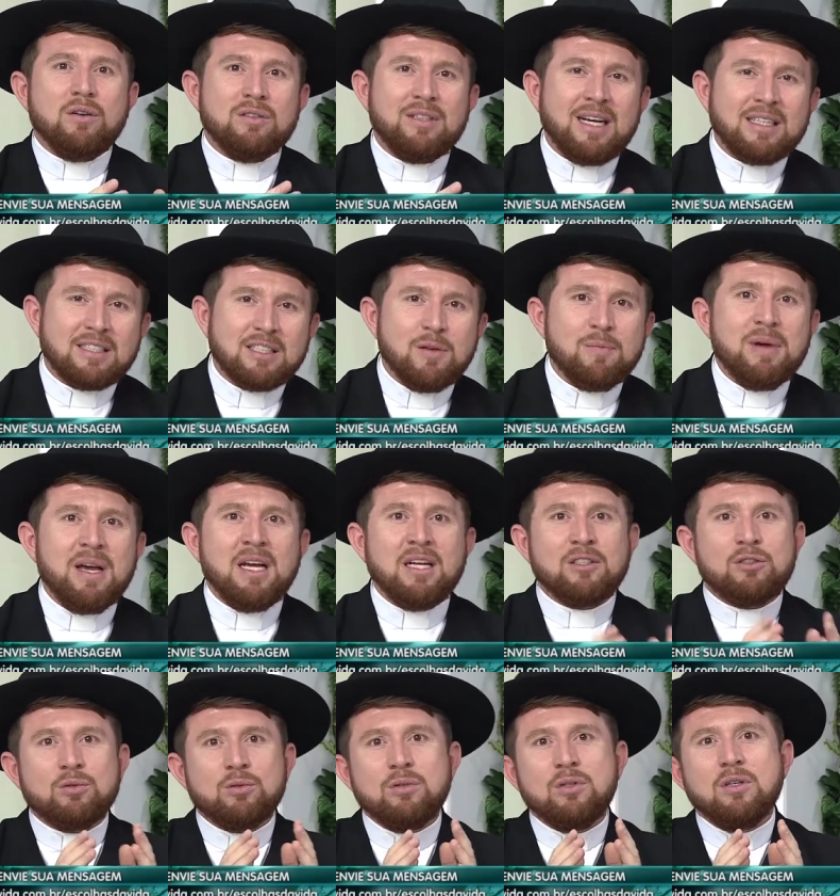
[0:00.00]

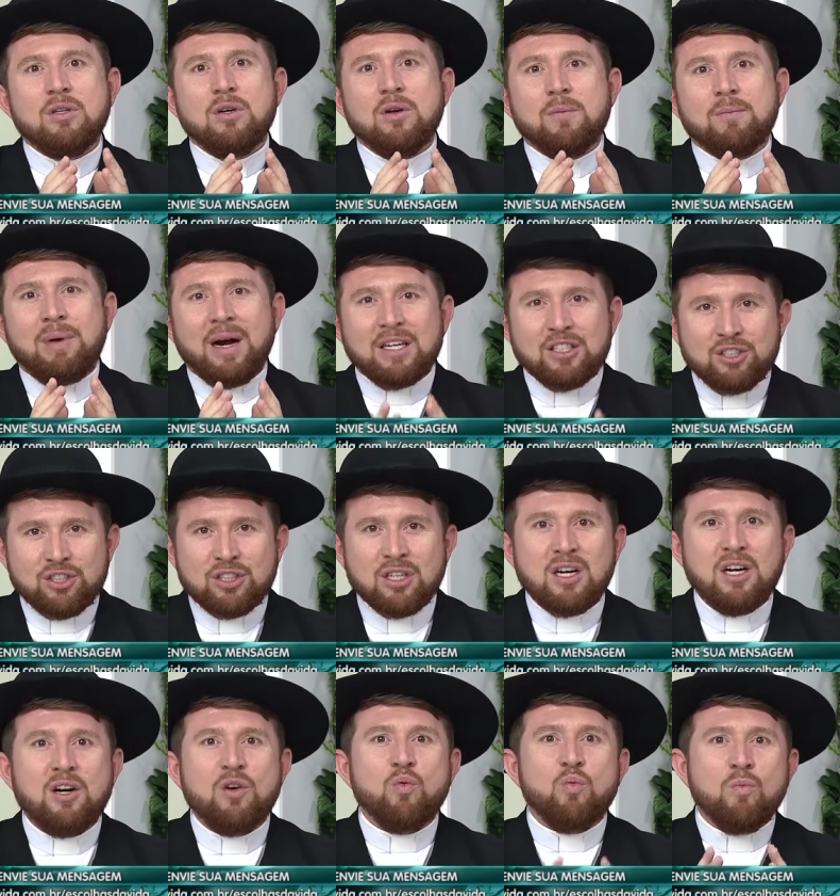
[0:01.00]
nascimento,
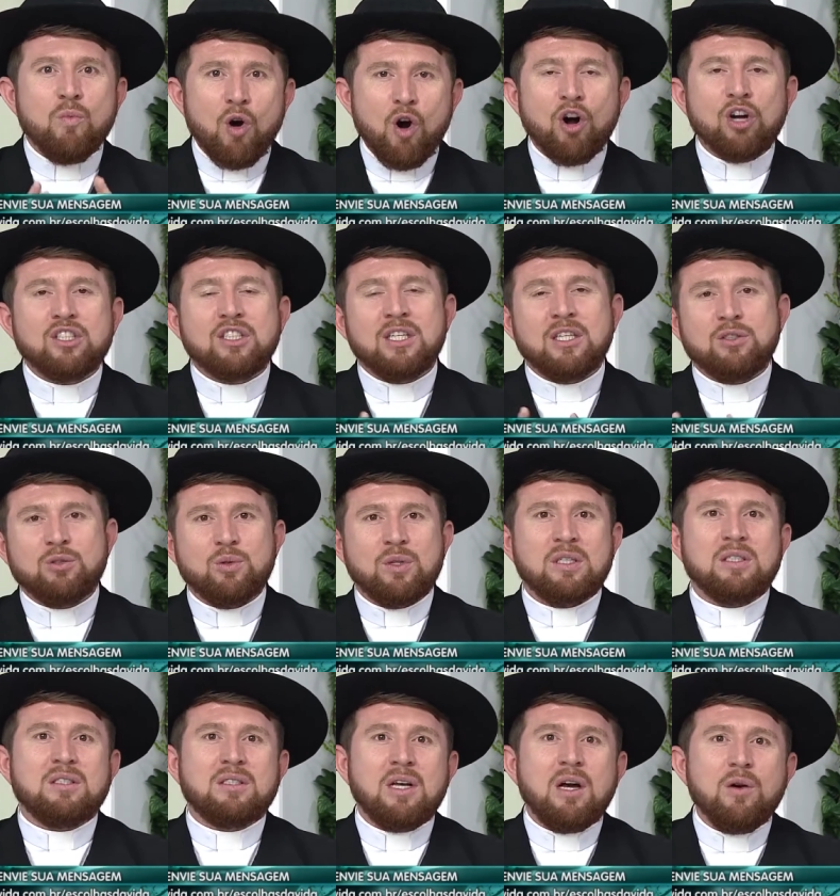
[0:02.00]
paixão, morte,
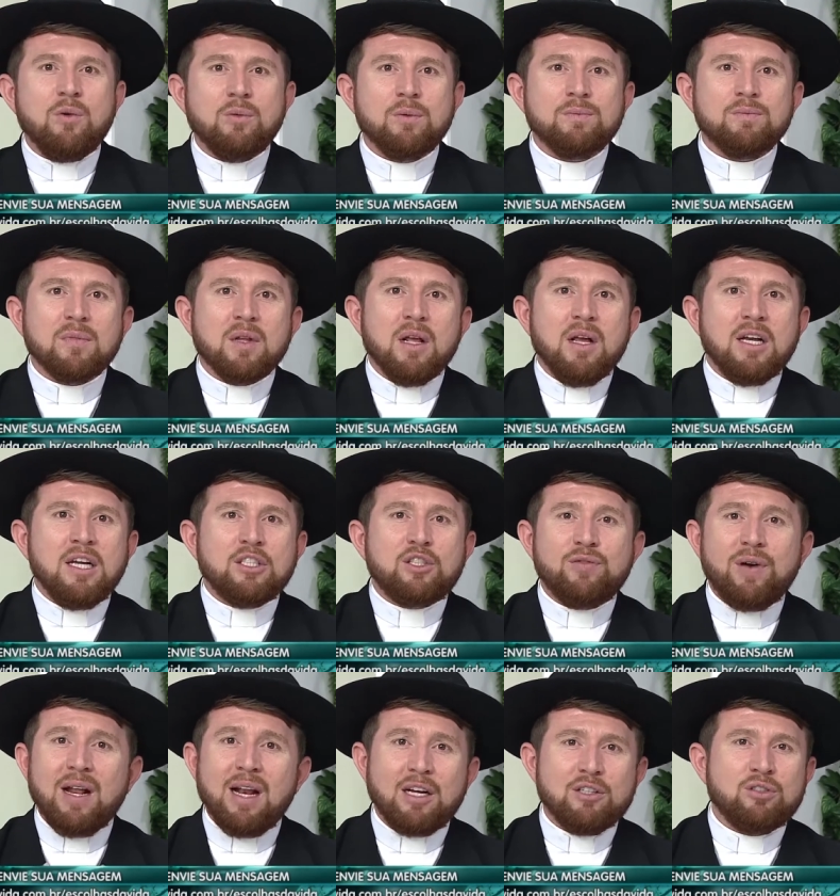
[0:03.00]
ressurreição,
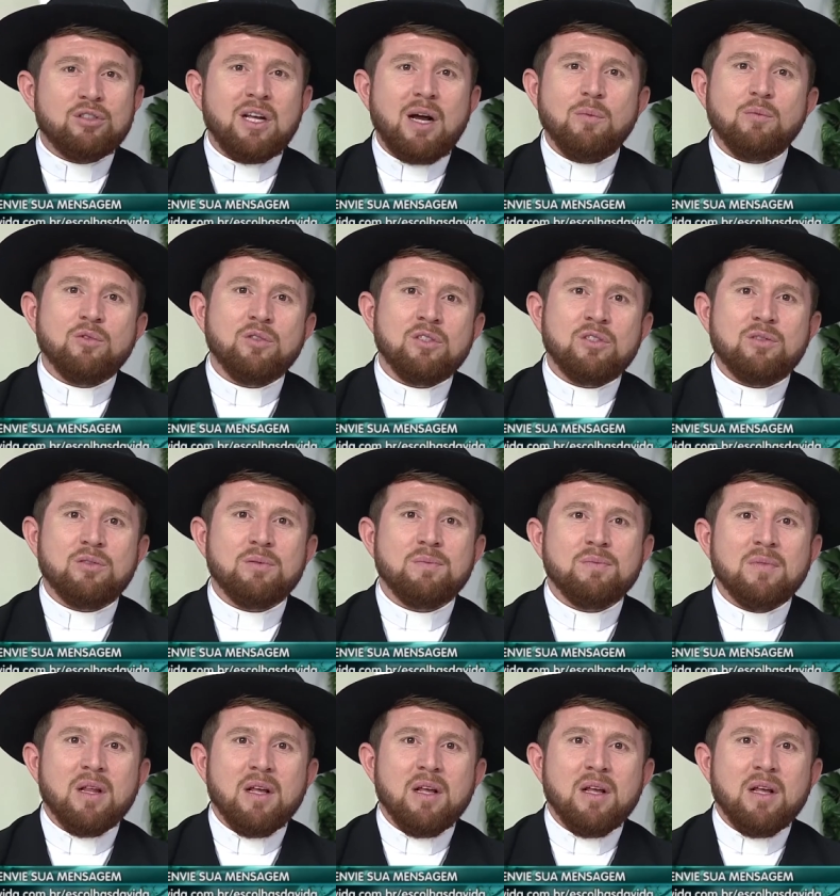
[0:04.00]
isso vai lhe ajudar muito.